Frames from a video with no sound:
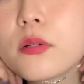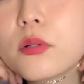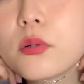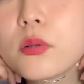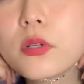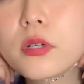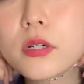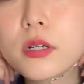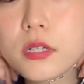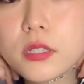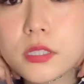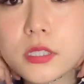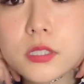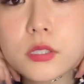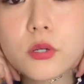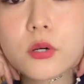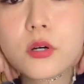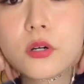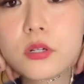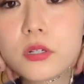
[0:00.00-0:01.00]
こういう感じ
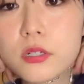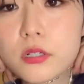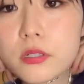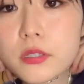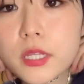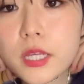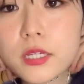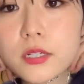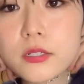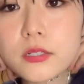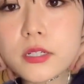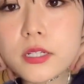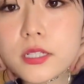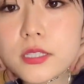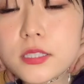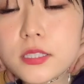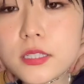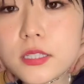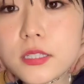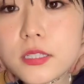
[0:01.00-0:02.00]
の
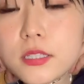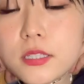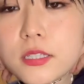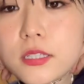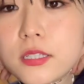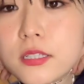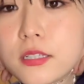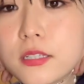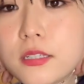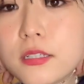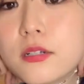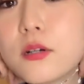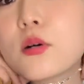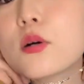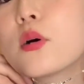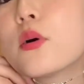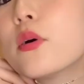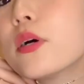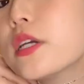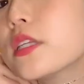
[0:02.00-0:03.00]
ネックレス。
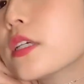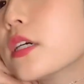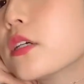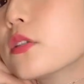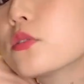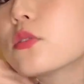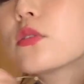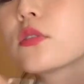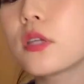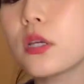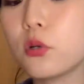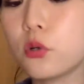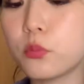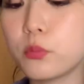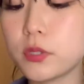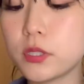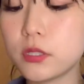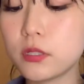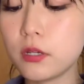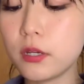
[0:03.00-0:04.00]
あ、かわいいじゃん。結構
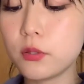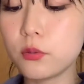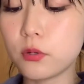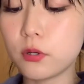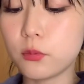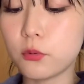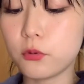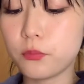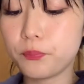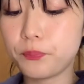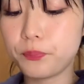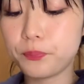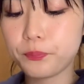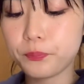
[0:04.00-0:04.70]
短いのかも。